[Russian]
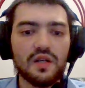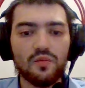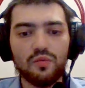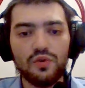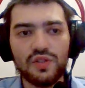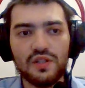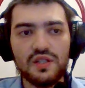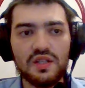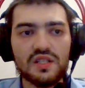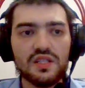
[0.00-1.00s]
Кому будет
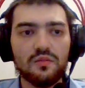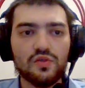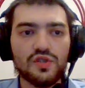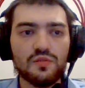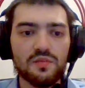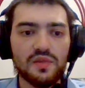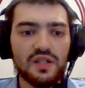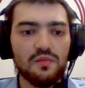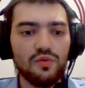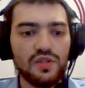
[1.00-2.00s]
интересно, можно
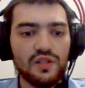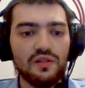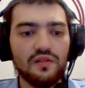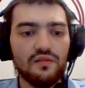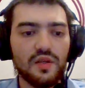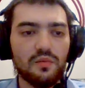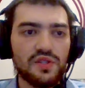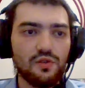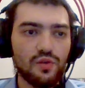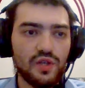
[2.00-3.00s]
посмотреть будет э, в
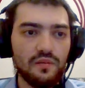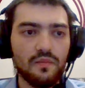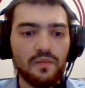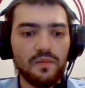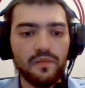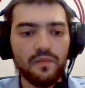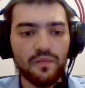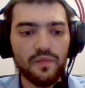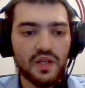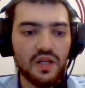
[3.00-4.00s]
репозитории.
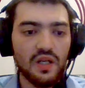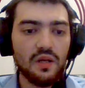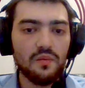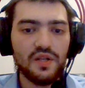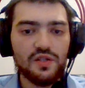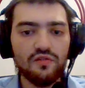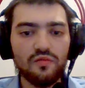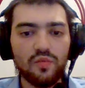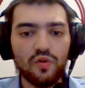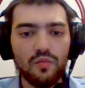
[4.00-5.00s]

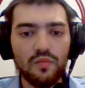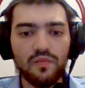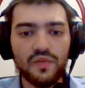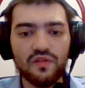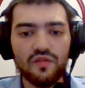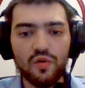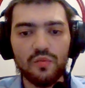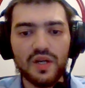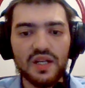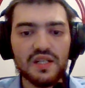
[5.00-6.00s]
Перейдем в POM. В
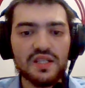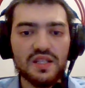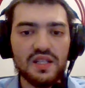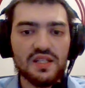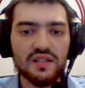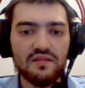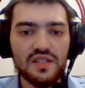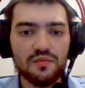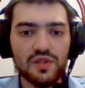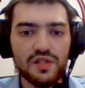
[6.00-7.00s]
POM-проекте есть
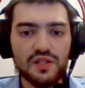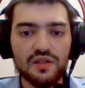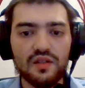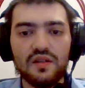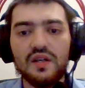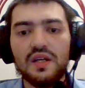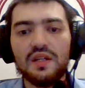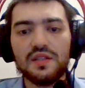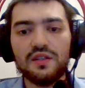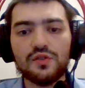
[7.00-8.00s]
зависимость Citrus
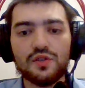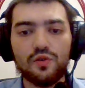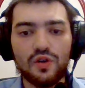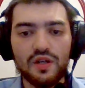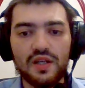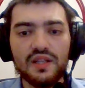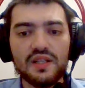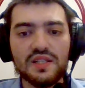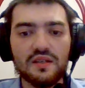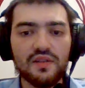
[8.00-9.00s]
э, Core.
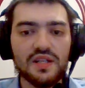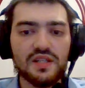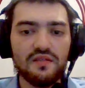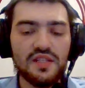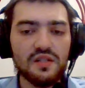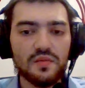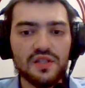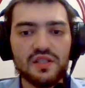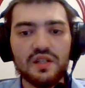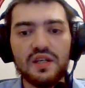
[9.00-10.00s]
Это основная
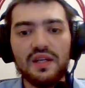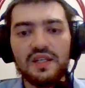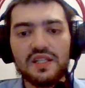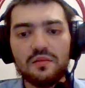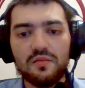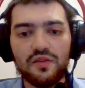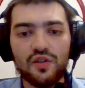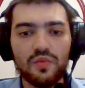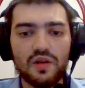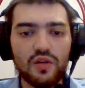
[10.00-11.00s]
зависимость. Если мы в
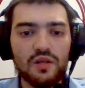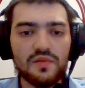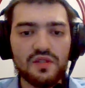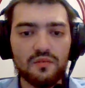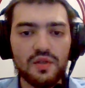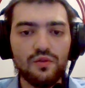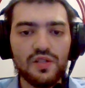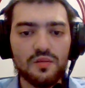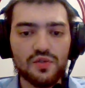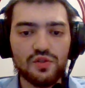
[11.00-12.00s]
нее провалимся, мы
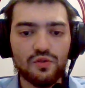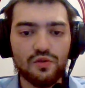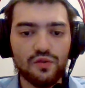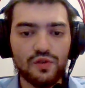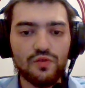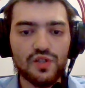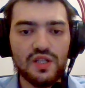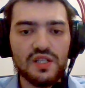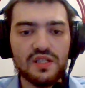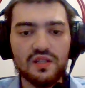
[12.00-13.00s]
увидим, что внутри
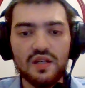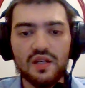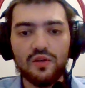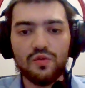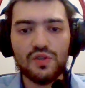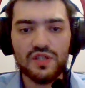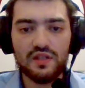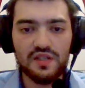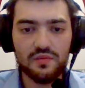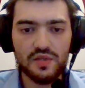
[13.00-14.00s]
уже есть куча
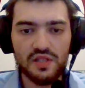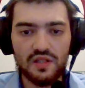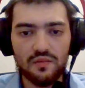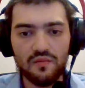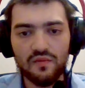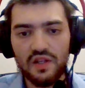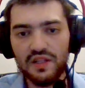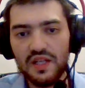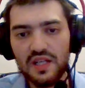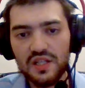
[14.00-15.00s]
зависимостей. Там
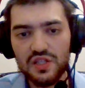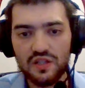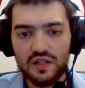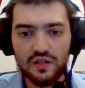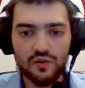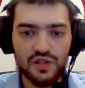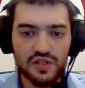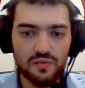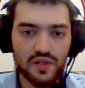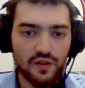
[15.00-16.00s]
validation,
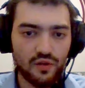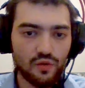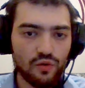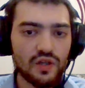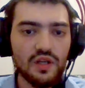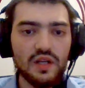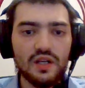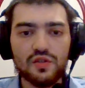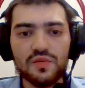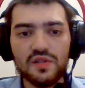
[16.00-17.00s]
какой-то Spring Core.
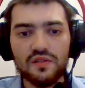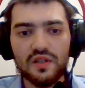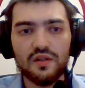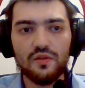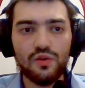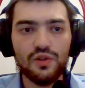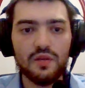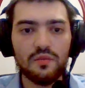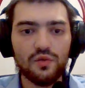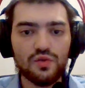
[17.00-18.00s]
Собственно,
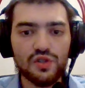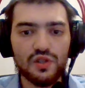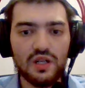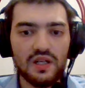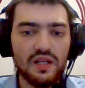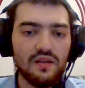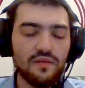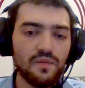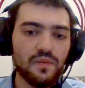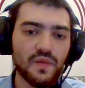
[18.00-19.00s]
он нам и нужен
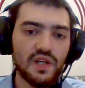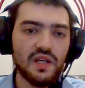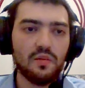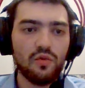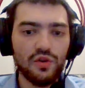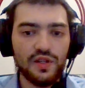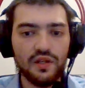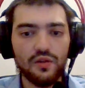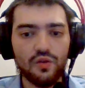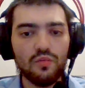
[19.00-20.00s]
для а,
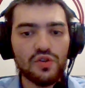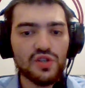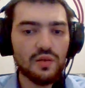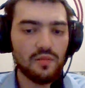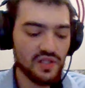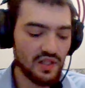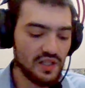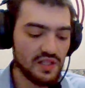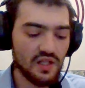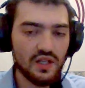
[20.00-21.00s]
работы. Но можно
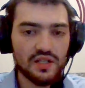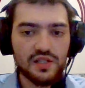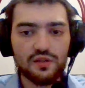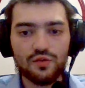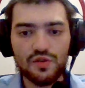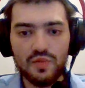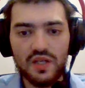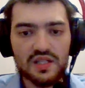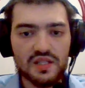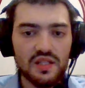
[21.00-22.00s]
определить цитрус
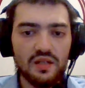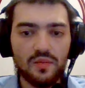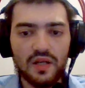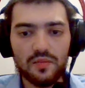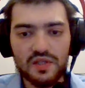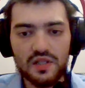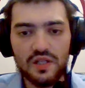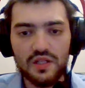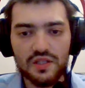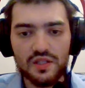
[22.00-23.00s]
бейс, и при
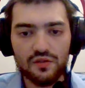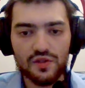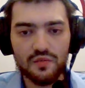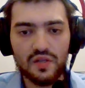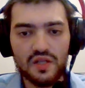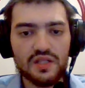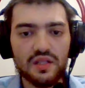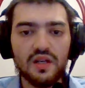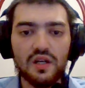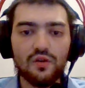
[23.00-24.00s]
определении цитруса
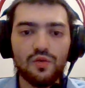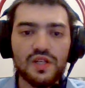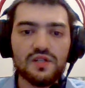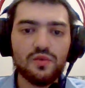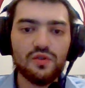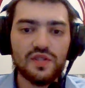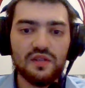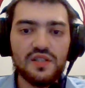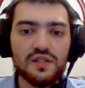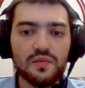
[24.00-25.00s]
бейса у нас будет в
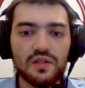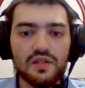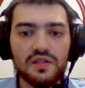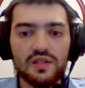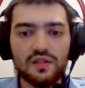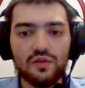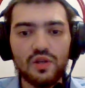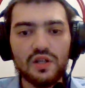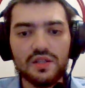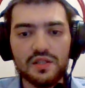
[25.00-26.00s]
зависимостях
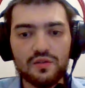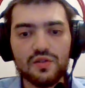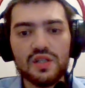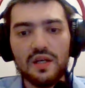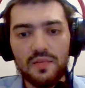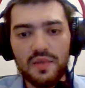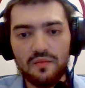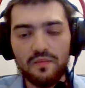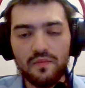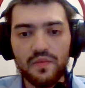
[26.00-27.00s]
только цитрус API.